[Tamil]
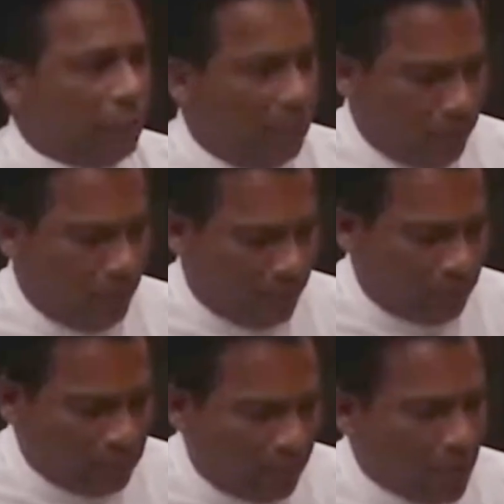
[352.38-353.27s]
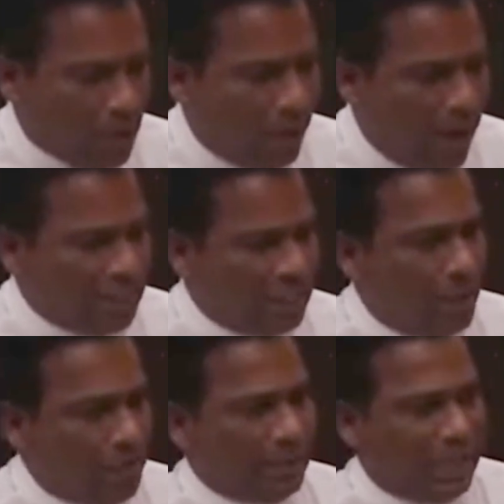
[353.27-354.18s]
நடைமுறைப்படுத்துங்கள்
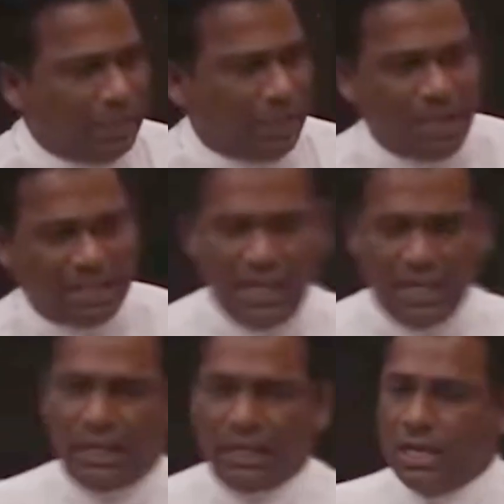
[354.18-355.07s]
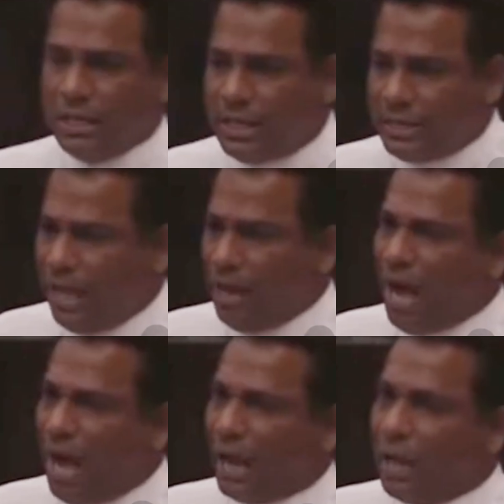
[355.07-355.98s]
பாதிக்கப்பட்ட அந்த மக்களுக்கு
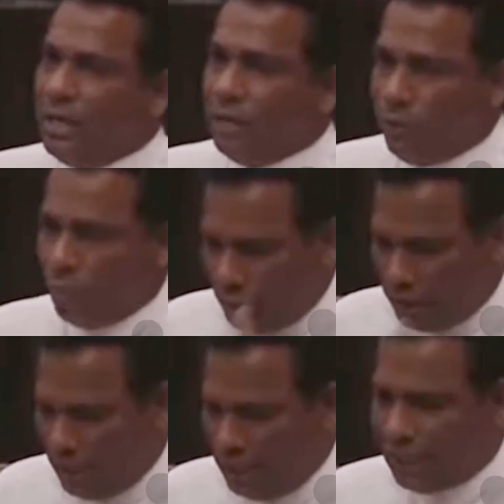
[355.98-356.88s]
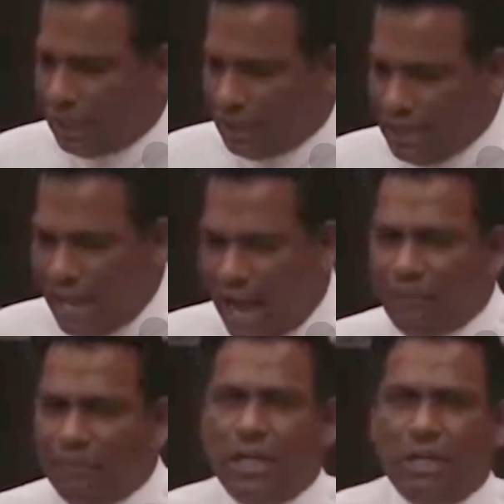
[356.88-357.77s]
நிச்சயமாக ஒரு நீதி
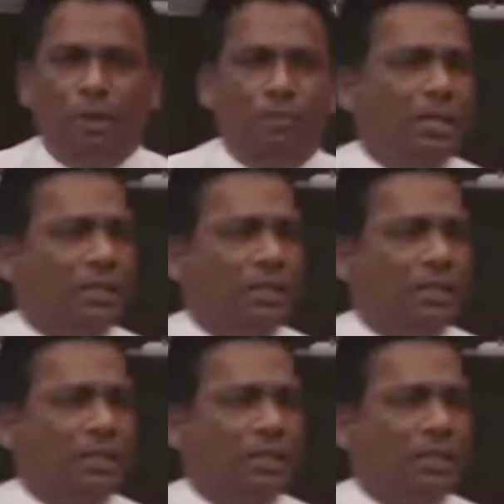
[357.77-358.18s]
நியாயம் வேண்டும் என்பதை